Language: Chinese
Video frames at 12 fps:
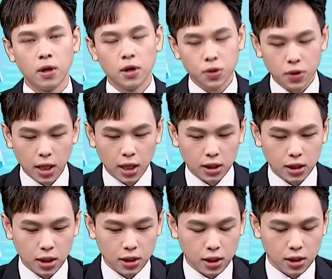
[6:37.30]
所以大家记
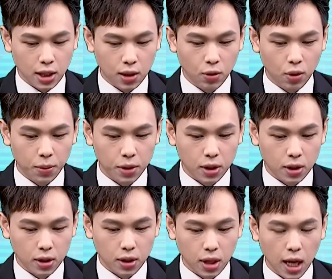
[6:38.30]
得先加入我们
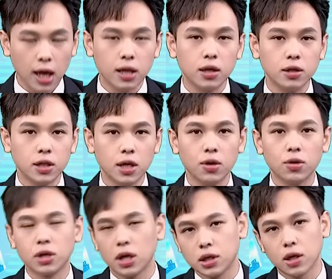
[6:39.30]
的 Lider，在右
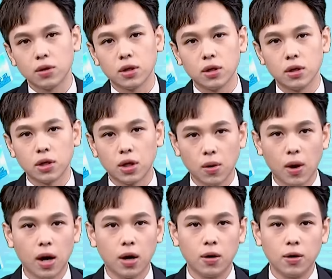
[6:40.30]
下角的
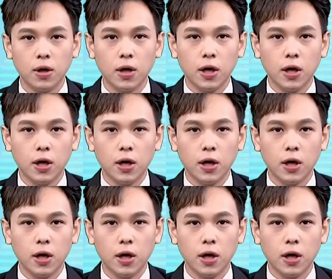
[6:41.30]
QR Code，